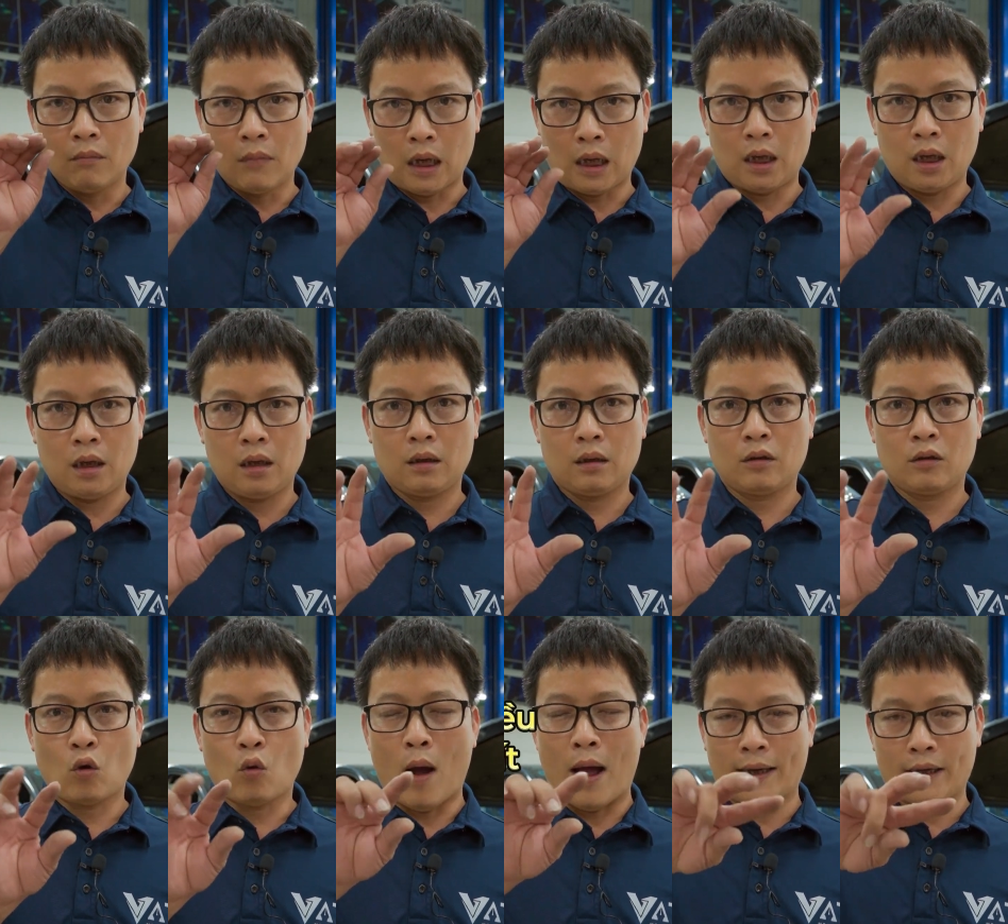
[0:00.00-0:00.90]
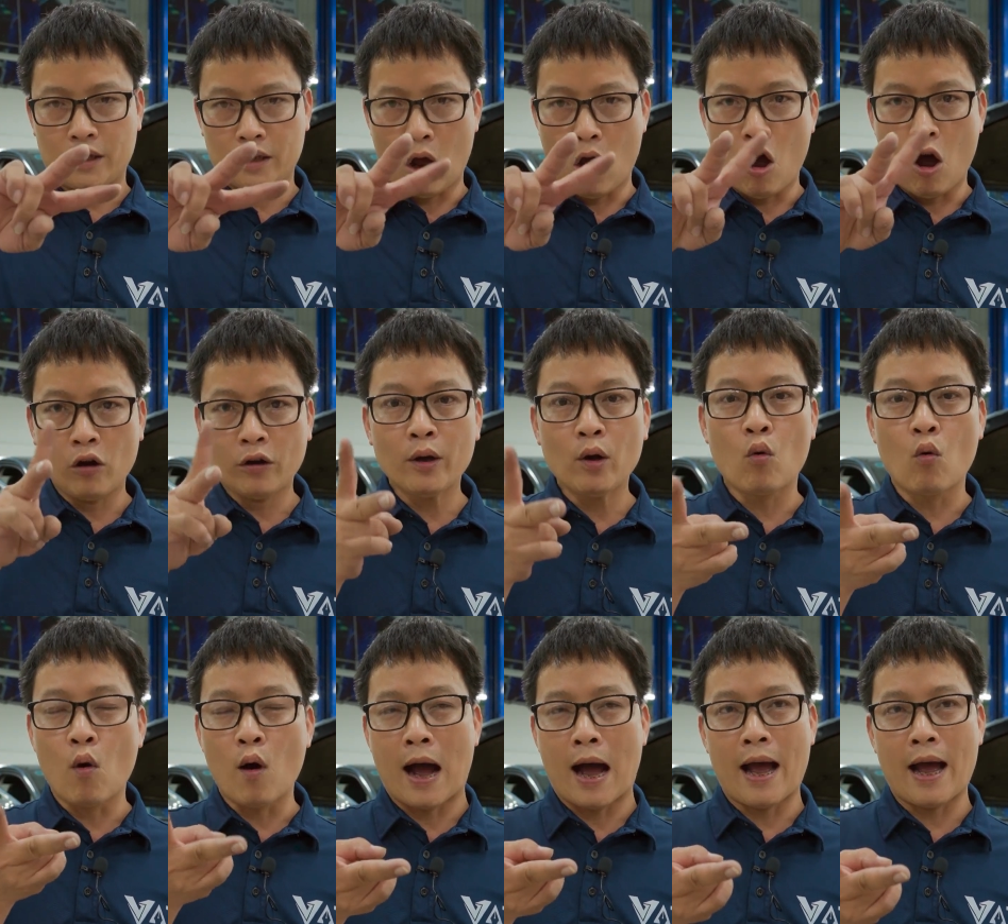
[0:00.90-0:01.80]
bật quạt gió điều
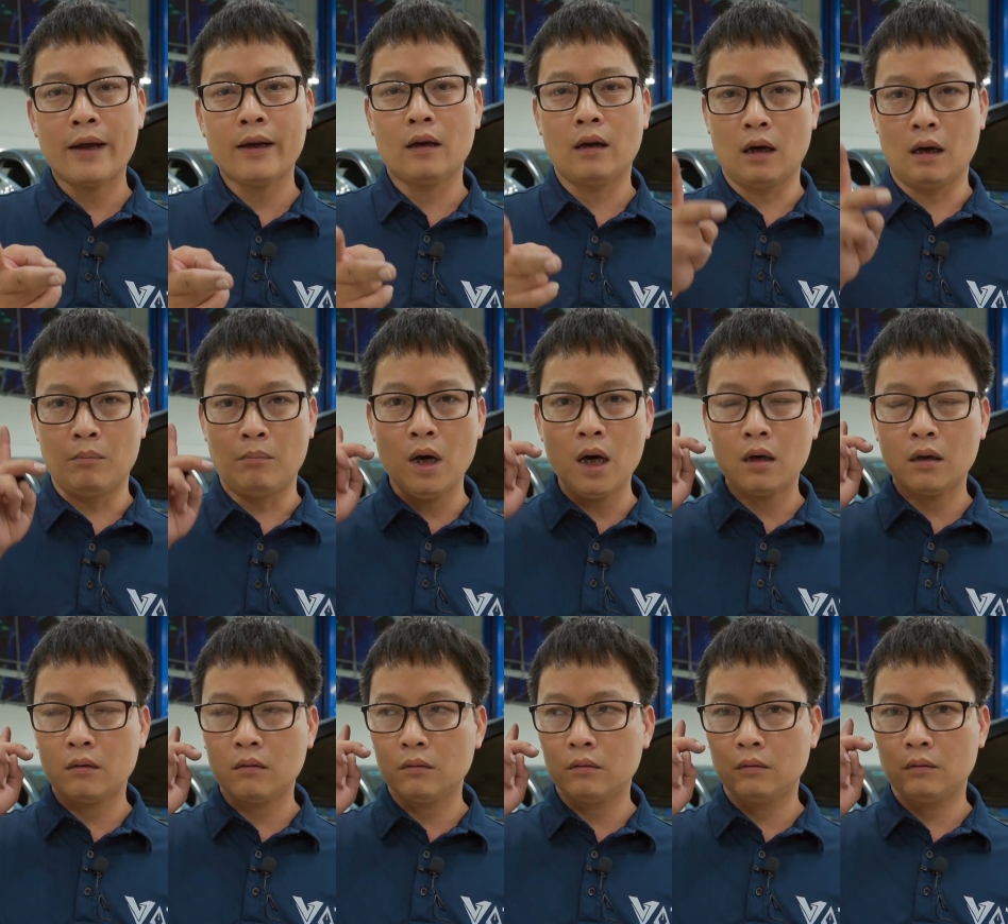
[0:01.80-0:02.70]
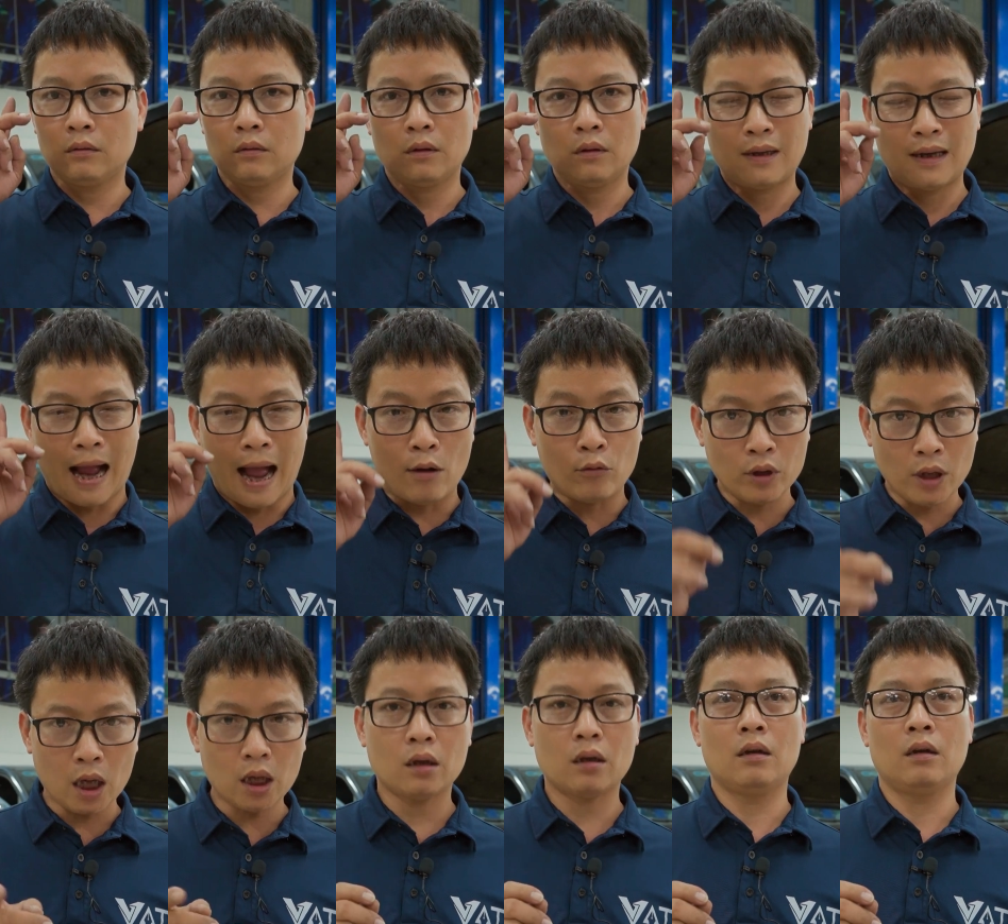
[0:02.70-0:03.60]
hòa ở mức cao
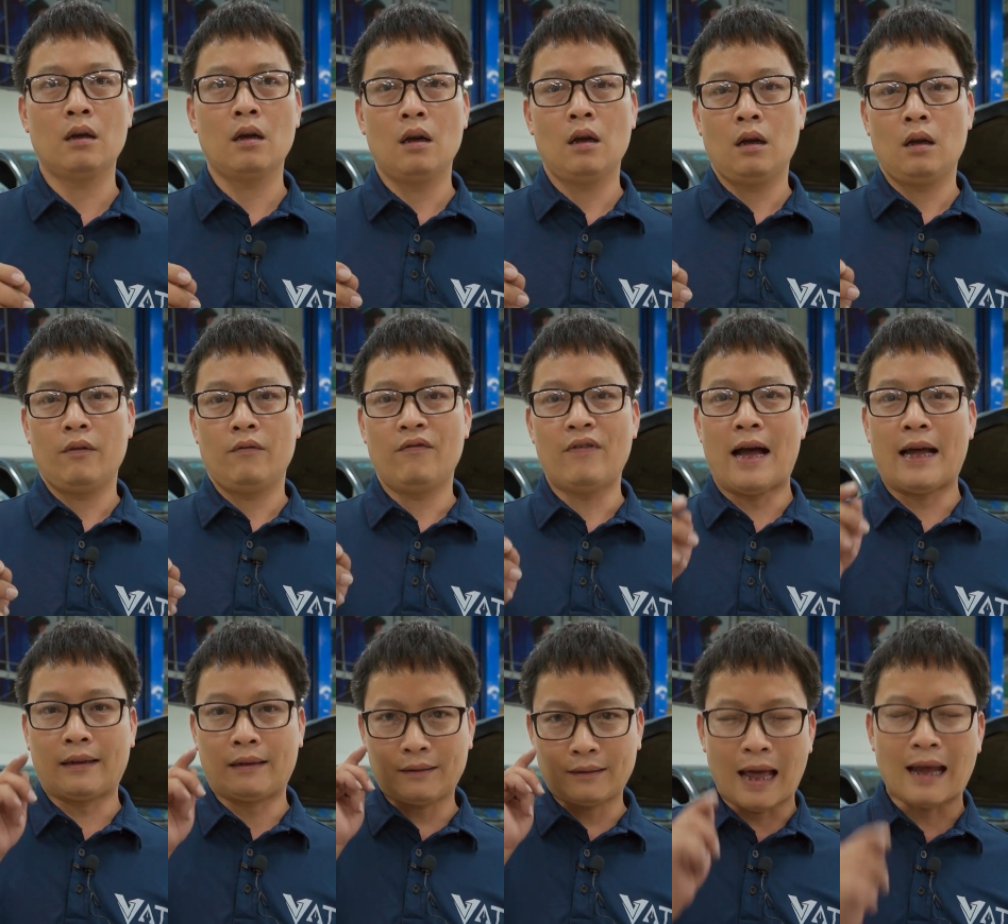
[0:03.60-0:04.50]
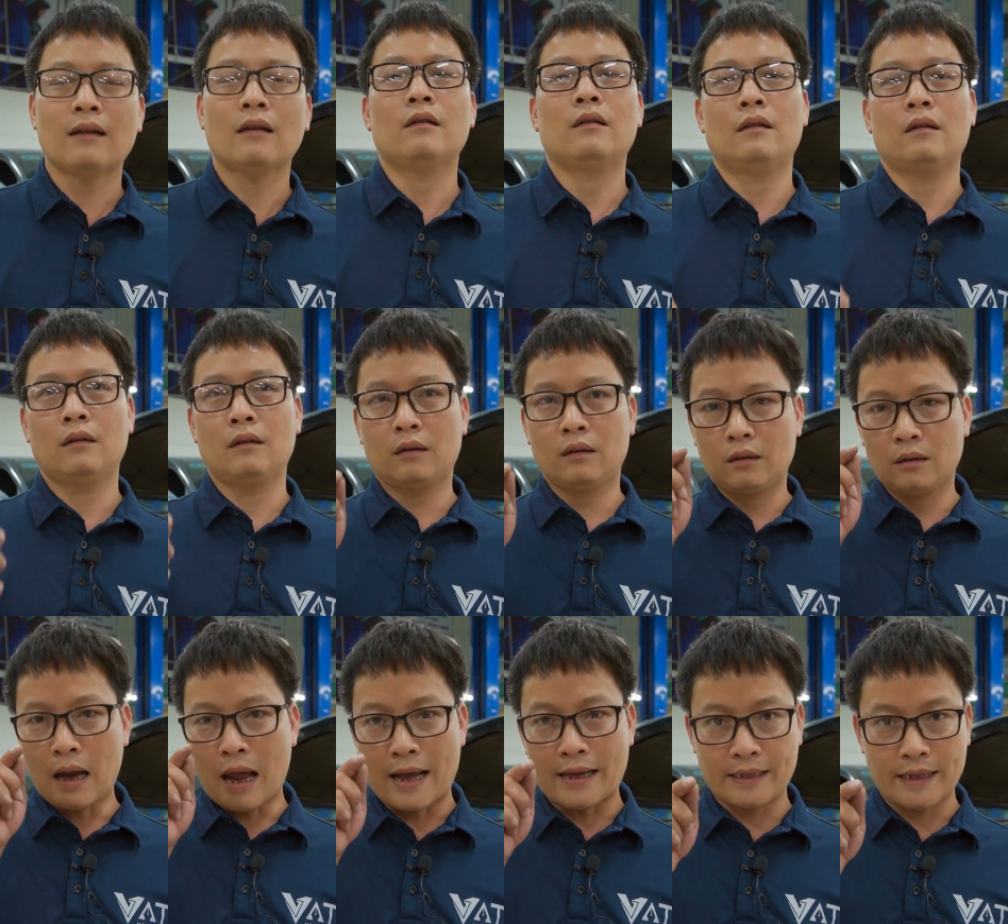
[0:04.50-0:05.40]
nhất và tắt
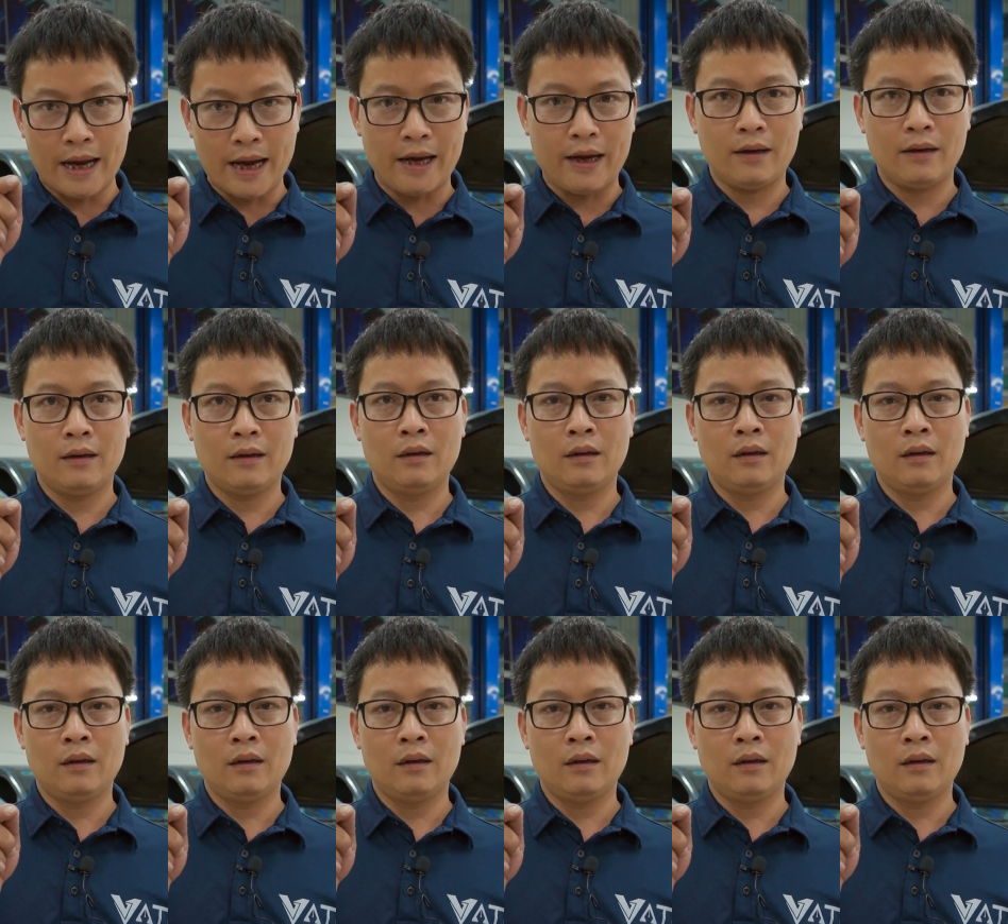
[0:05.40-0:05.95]
AC.